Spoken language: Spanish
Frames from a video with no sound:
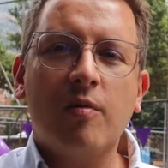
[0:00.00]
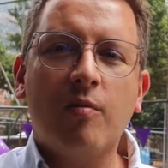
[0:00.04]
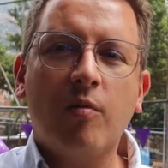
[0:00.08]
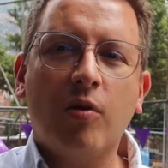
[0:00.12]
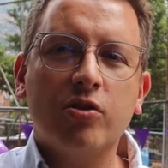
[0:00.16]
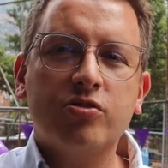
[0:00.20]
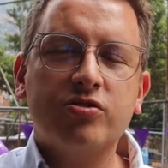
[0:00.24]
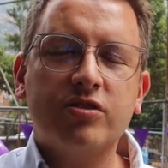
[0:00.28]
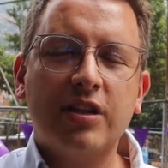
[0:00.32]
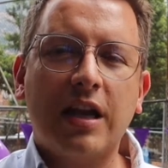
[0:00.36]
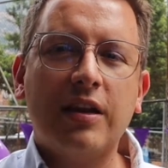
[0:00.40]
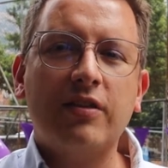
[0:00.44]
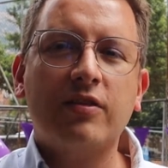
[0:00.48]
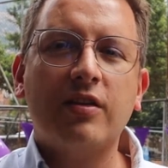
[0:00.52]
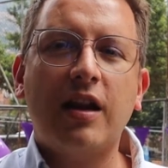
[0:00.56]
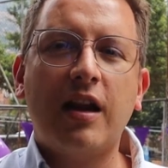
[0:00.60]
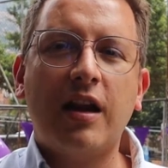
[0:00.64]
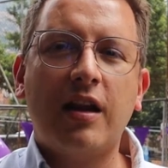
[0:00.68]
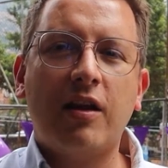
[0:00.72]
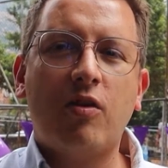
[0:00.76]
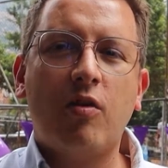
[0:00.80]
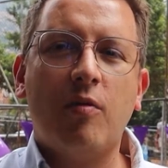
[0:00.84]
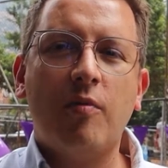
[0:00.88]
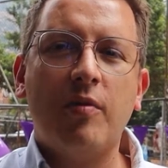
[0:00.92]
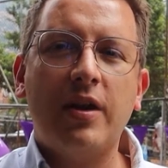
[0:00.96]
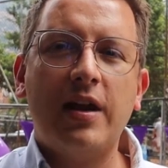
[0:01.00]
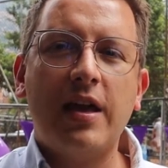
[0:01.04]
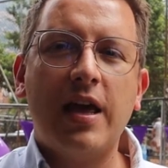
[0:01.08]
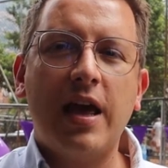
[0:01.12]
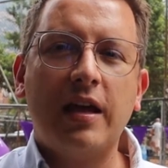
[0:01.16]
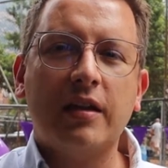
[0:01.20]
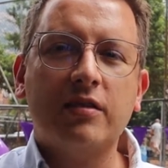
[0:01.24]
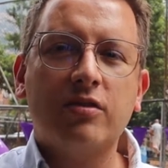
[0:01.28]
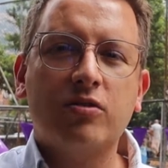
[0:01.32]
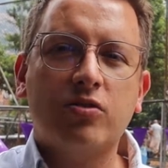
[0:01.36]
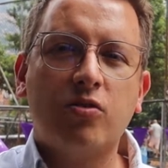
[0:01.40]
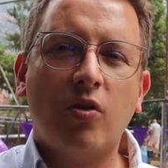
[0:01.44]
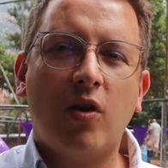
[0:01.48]
mostrándole a la
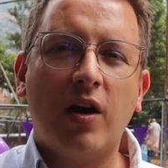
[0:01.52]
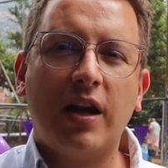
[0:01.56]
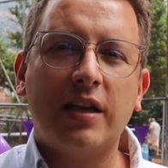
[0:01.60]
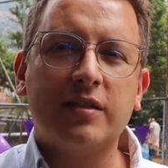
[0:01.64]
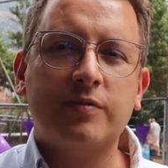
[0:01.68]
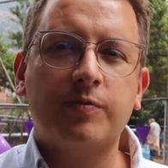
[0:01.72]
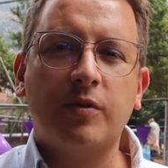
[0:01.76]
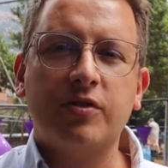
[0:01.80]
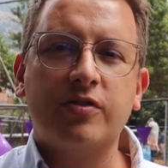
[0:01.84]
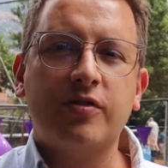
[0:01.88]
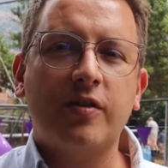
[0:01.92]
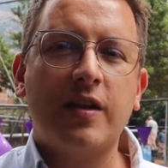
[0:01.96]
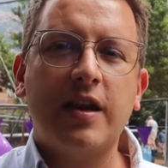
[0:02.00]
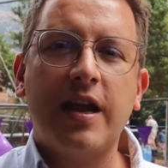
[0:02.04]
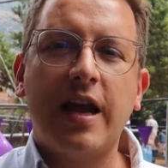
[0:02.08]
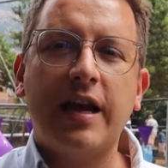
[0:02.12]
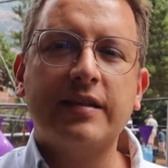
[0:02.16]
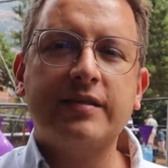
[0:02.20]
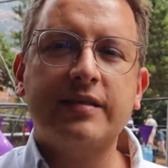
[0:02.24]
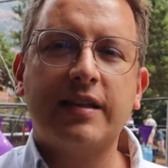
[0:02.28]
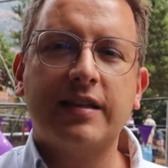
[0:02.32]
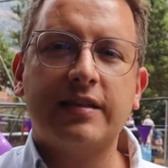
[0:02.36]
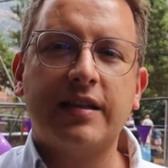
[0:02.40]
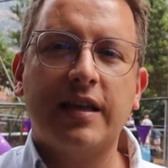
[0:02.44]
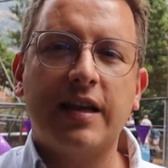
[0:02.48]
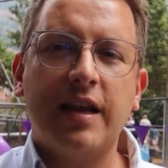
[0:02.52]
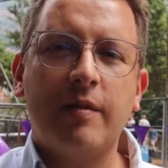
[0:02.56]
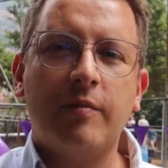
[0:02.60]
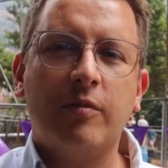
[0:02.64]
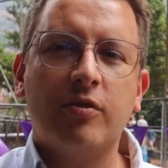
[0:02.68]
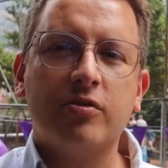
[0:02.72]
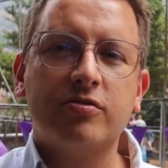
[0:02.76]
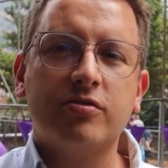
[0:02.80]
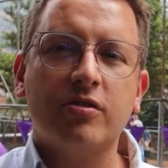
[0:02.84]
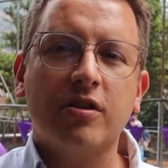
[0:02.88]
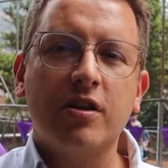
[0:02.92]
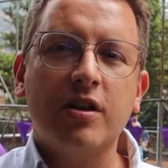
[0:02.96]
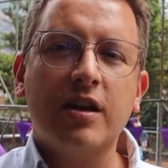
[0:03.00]
comunidad todas las posibilidades que
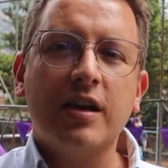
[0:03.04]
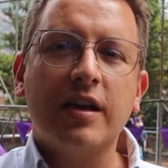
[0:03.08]
tenemos